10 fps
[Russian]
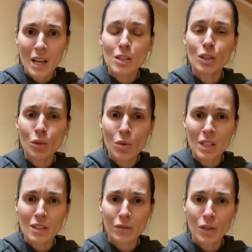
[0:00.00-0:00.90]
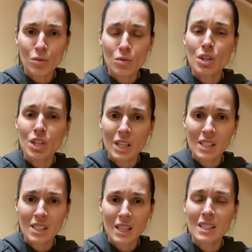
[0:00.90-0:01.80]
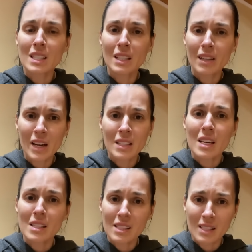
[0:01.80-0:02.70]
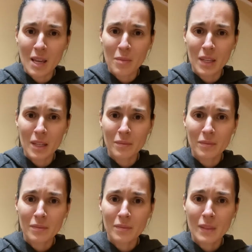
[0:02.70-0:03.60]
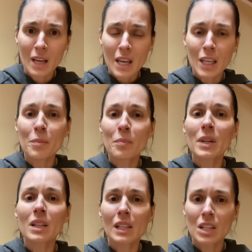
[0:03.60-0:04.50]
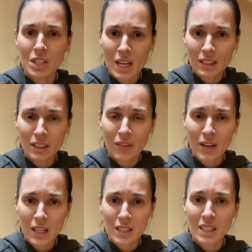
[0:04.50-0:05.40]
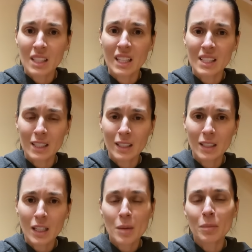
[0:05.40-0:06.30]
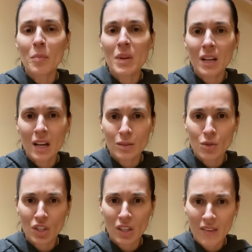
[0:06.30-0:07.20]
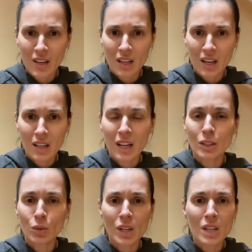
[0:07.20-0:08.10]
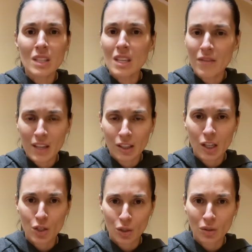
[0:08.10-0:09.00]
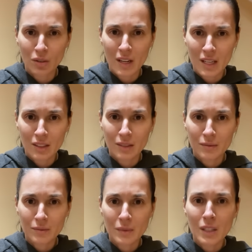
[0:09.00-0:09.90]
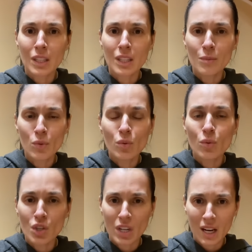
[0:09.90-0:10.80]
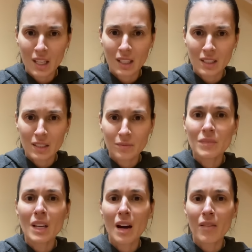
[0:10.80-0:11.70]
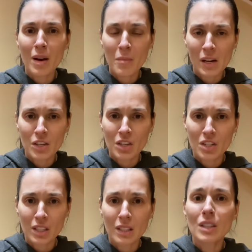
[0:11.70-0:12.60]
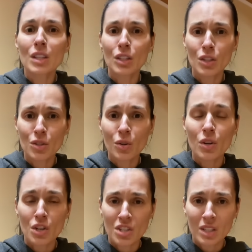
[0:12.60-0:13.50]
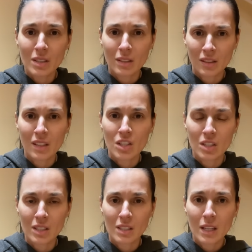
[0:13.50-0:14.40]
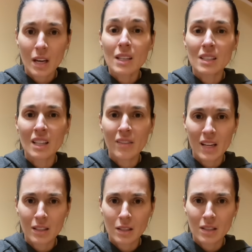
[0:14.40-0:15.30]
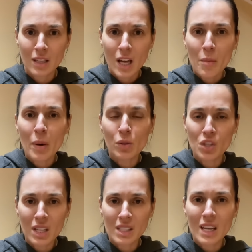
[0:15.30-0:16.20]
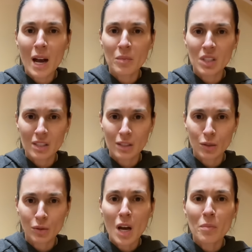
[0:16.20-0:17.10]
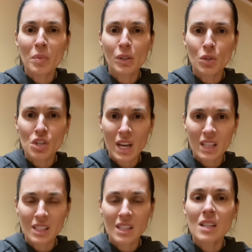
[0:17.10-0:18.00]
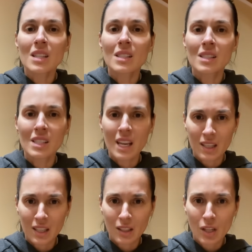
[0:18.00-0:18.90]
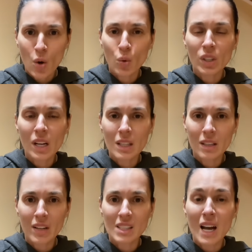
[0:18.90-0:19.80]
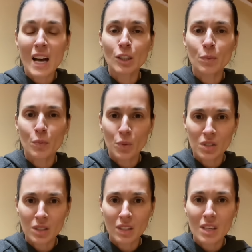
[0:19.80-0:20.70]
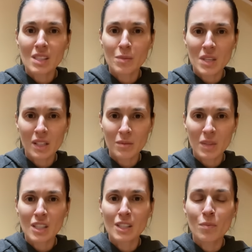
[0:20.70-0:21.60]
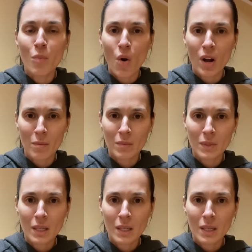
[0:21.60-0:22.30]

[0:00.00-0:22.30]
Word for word: строить свою жизнь, создавать семьи и прекращать творить геноцид по приказу человека, который не ведает, что творит. Ему уже конец. А вам, мальчишки, еще жить дожить. Сдавайтесь, получайте амнистию, получайте деньги. Украина вас отпустит с миром и с Богом.